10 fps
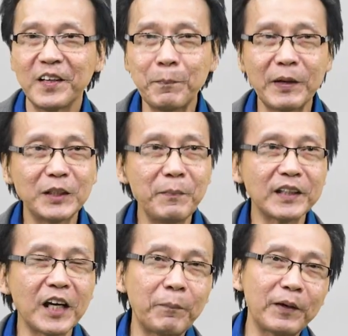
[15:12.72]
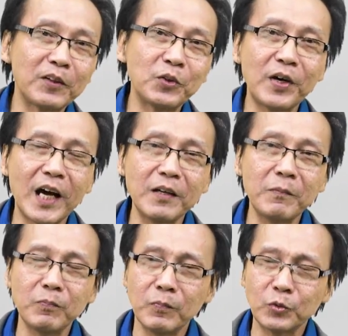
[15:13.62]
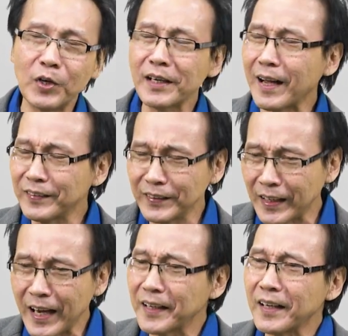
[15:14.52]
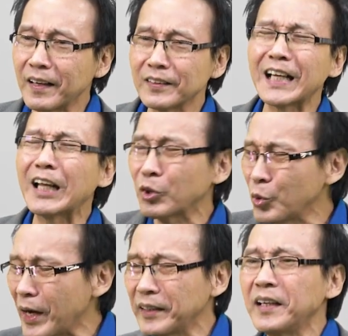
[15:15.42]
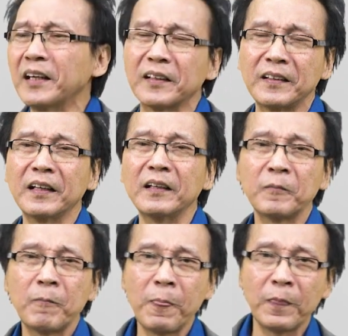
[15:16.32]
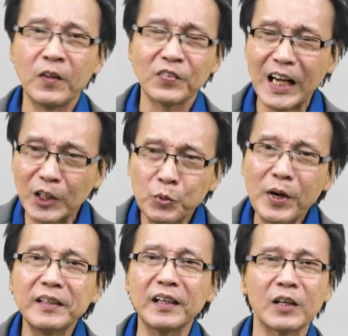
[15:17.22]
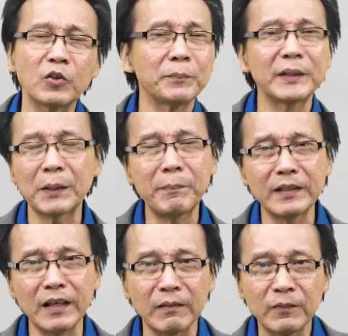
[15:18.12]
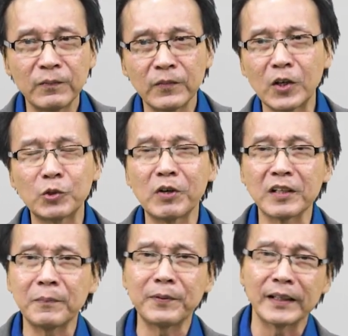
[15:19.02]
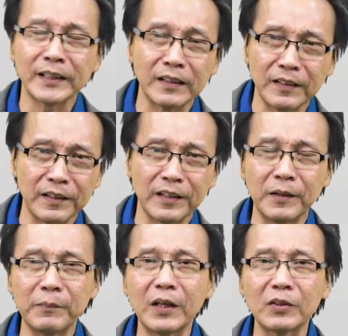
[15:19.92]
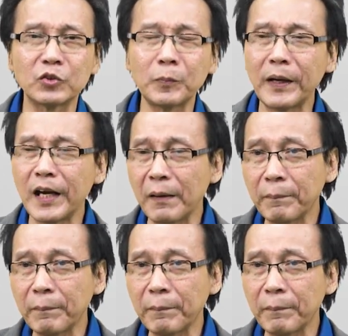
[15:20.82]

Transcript: dia pasti minta kepada Tuhan Tuhan kasih saya anak satu aja deh ya satu aja nggak usah banyak-banyak kalau Tuhan keberatan kira-kira begitu supaya